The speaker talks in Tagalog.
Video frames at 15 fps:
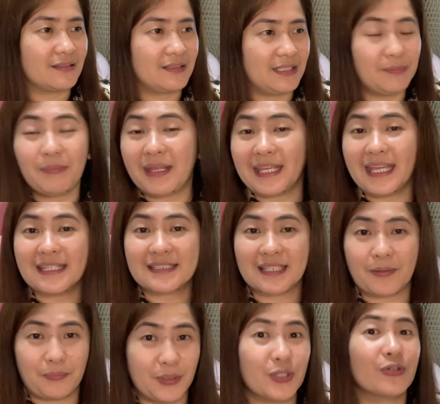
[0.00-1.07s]
In my case, sa
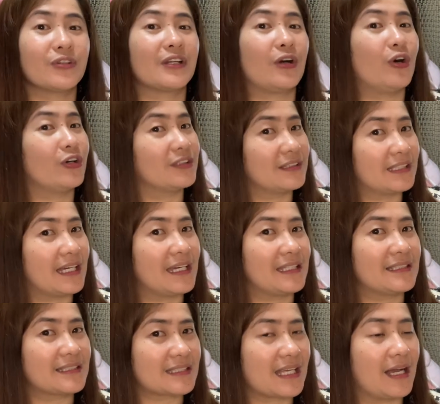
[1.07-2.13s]
ah, pure
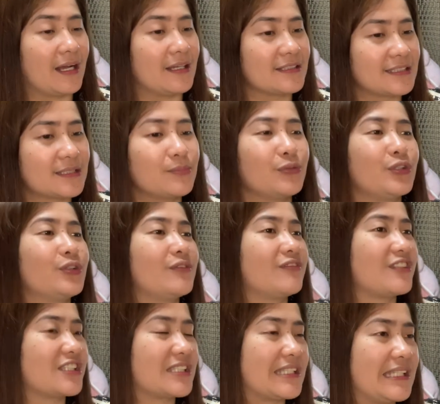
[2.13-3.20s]
online sa Cebu
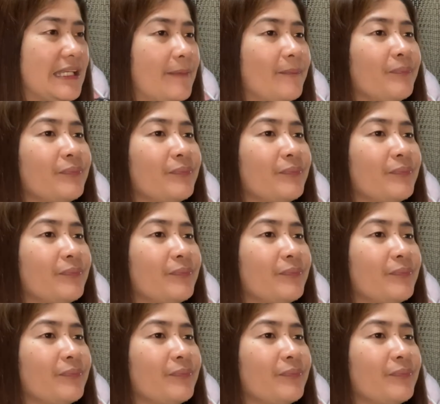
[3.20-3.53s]
University.